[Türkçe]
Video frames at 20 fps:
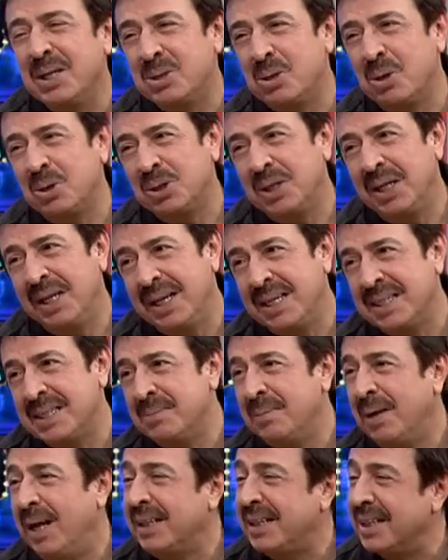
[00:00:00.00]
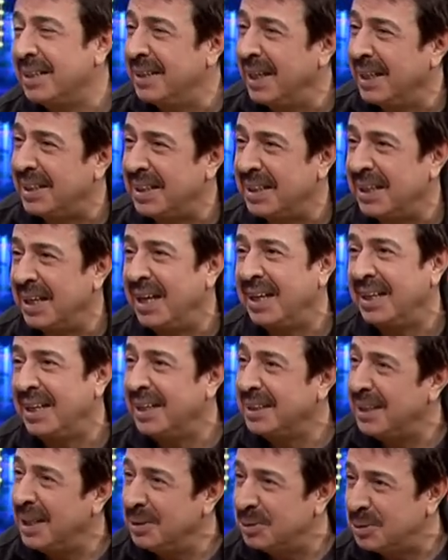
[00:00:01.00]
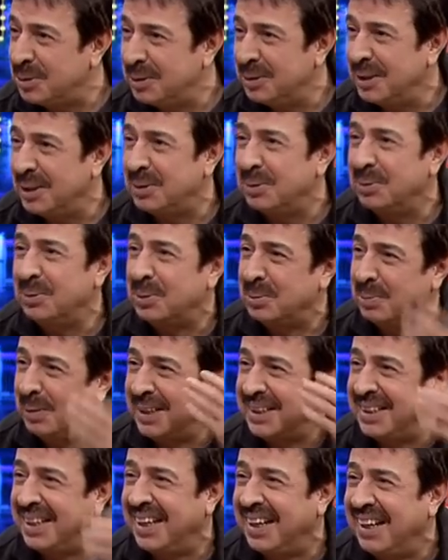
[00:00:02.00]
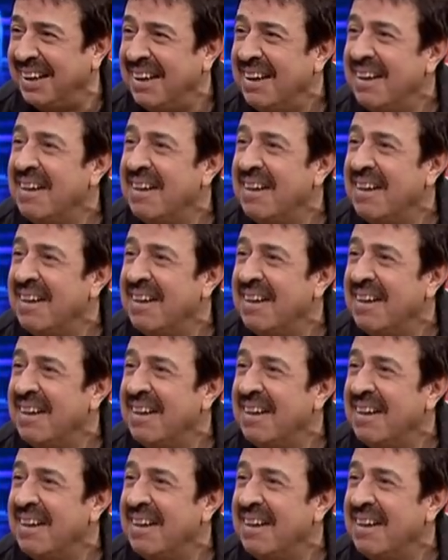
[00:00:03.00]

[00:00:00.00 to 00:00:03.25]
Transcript: de çok şey yazdım. Altındaki Rana da üstündeki Urba da.